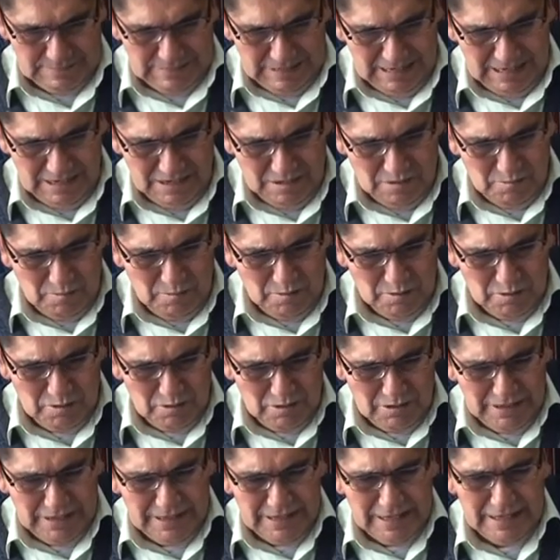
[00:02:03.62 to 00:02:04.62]
Y como
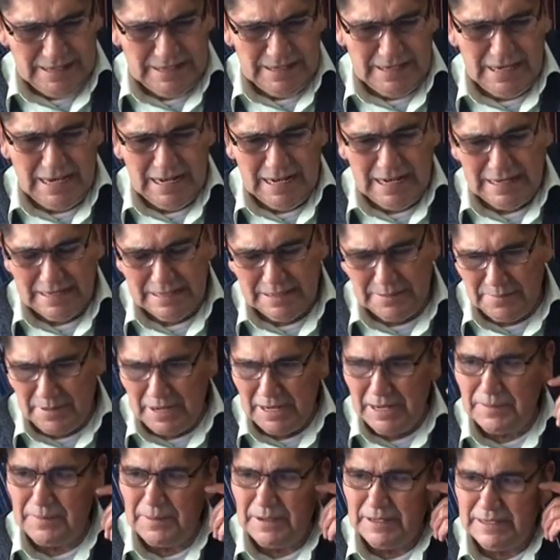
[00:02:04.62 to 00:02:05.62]
yo les decía la
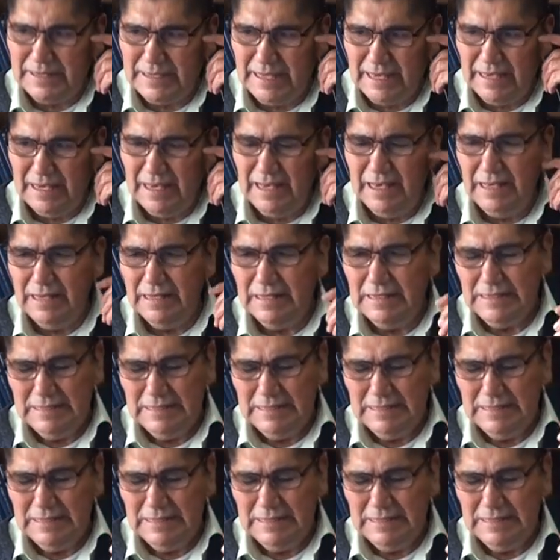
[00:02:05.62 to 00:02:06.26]
semana pasada,